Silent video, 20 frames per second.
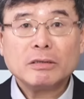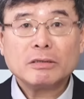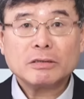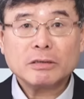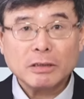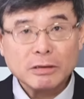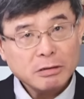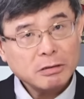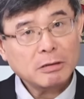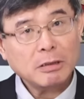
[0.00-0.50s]

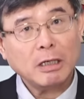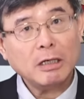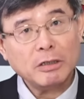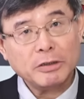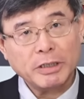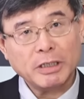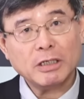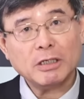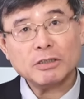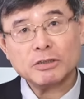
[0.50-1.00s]
这是
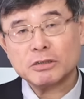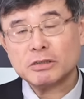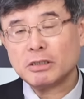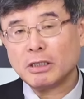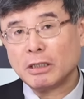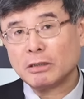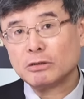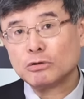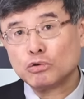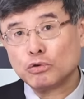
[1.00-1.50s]
二零二四
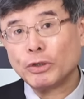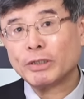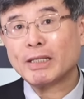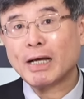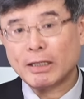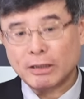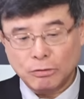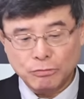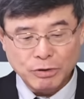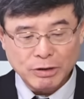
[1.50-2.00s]
年最
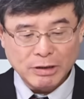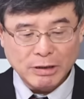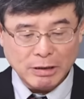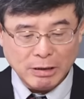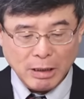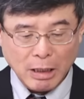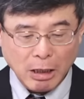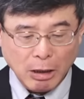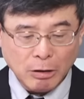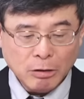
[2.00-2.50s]
大的问
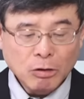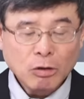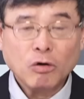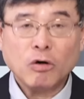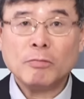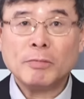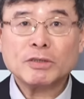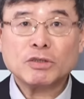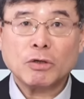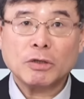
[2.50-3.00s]
题哈。
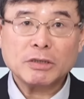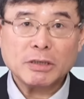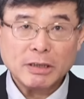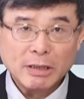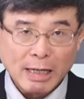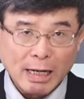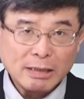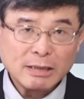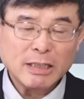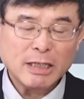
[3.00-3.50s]
我们从这
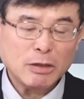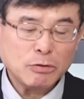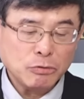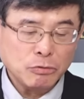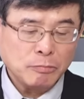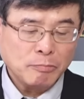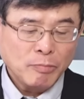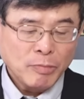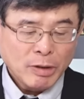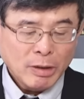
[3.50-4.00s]
里来切入，